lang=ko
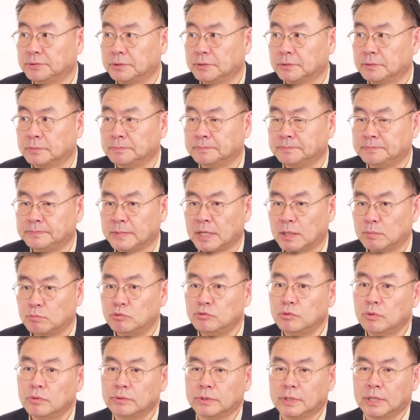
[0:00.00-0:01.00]
음, 음.
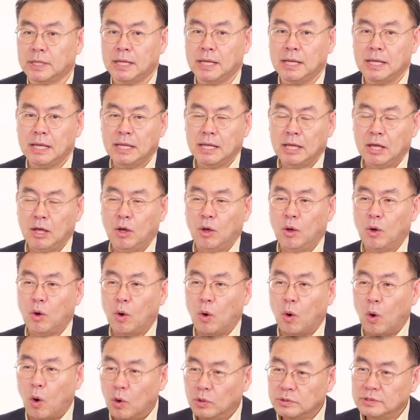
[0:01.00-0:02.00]
물론
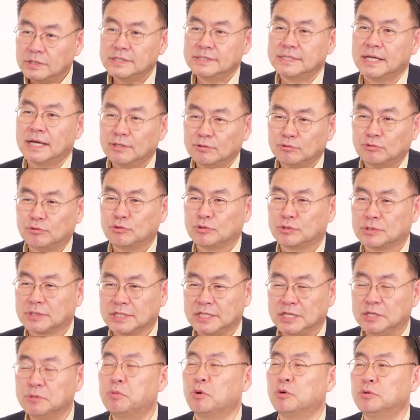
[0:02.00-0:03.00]
어느 장도
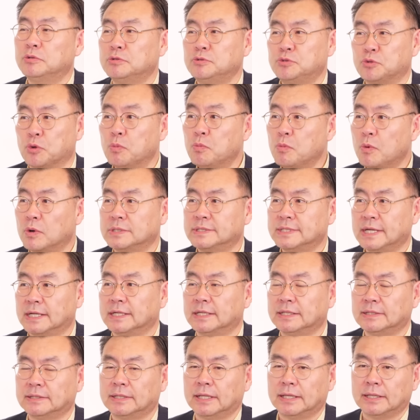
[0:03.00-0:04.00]
기본은
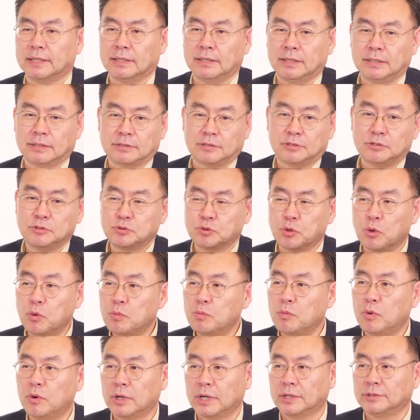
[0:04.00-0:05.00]
종목장인데 그
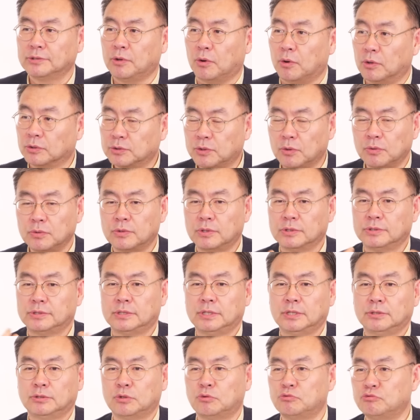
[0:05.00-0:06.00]
종목에서 어떤
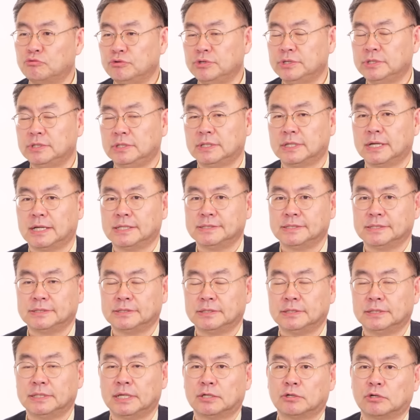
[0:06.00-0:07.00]
것들이 더 우위를
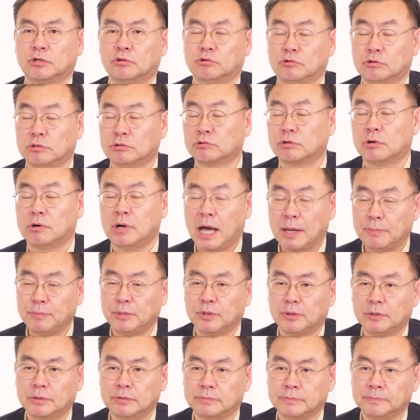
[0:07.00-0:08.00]
가지느냐를
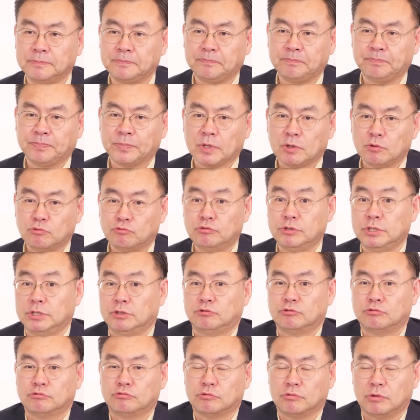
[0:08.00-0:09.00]
하면
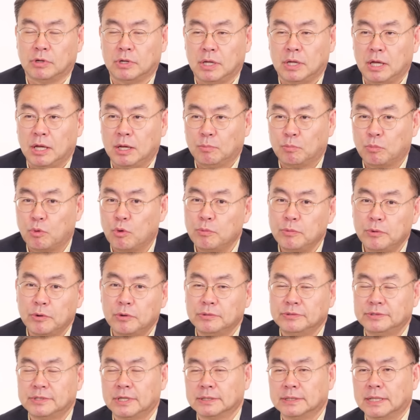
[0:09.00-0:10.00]
우리도 포모
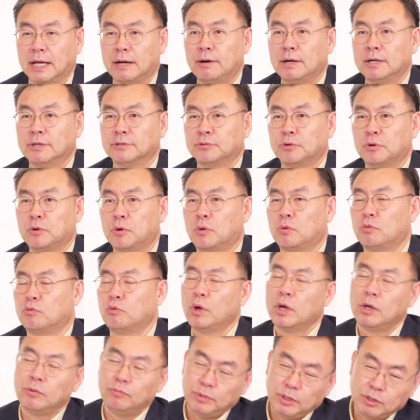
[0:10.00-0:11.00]
현상 나와서
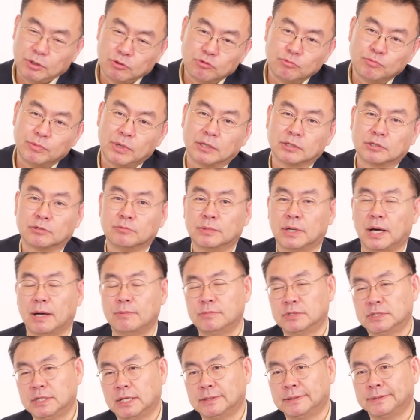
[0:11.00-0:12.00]
왜 미국만큼
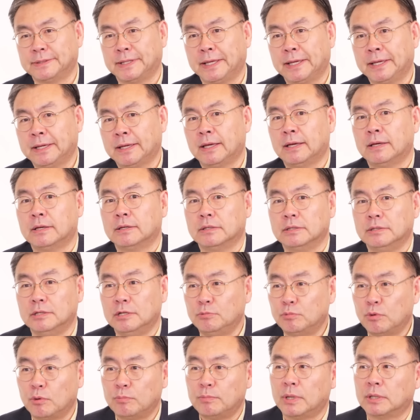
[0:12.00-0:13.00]
가면 안 돼?
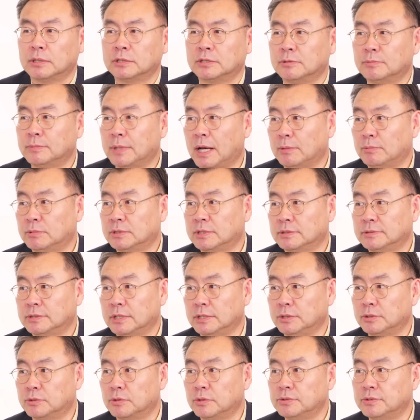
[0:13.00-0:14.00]
일본만큼 가면 안 돼?
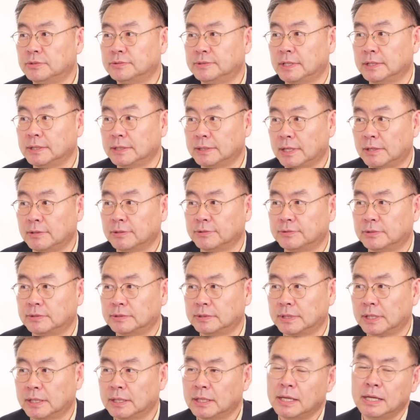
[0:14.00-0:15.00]
이런 현상이 나왔을
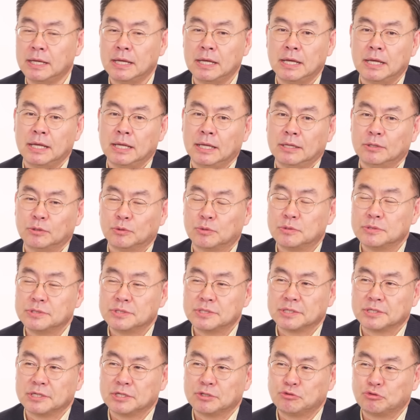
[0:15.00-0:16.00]
때
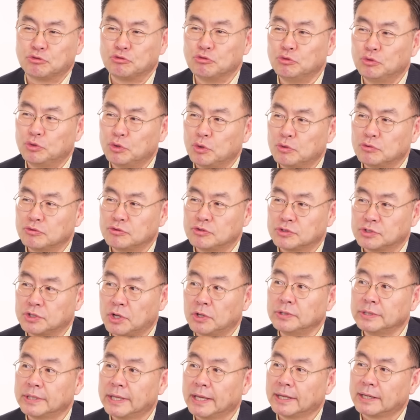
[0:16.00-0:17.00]
솔직히 중소형주
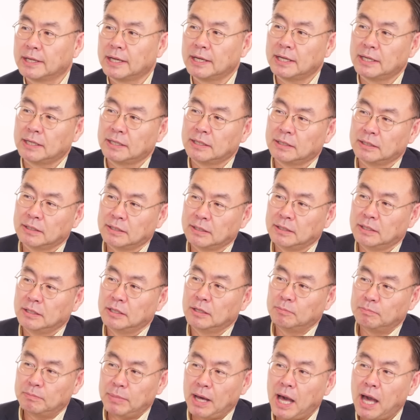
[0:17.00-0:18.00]
천 개가
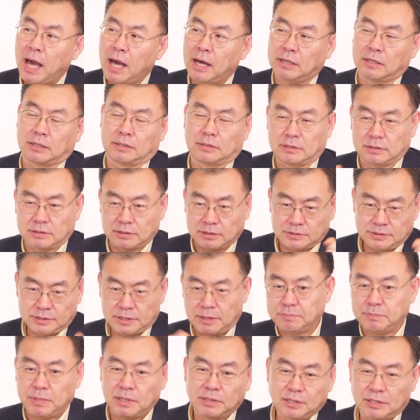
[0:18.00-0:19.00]
막
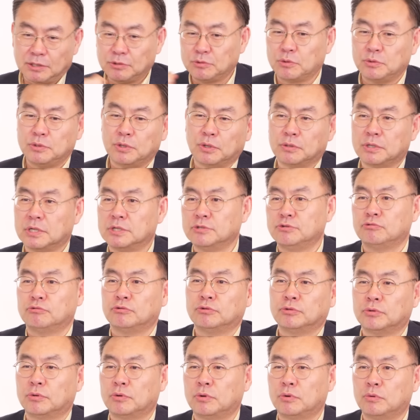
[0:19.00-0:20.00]
챗바퀴
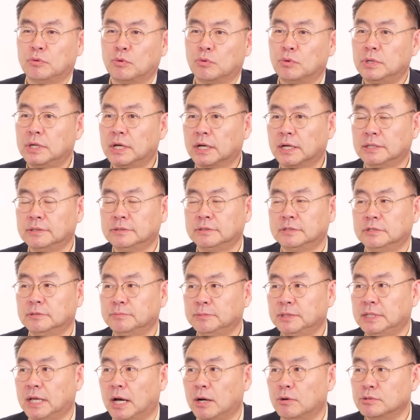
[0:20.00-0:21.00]
돌려가지고서 올라간
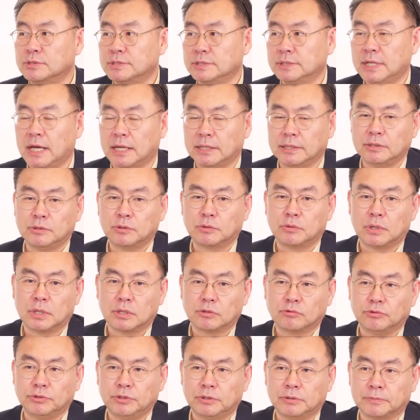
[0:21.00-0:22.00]
흐름이 나오지는 않을 것
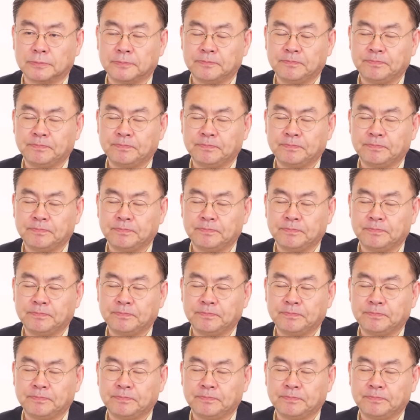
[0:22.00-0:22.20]
같고요.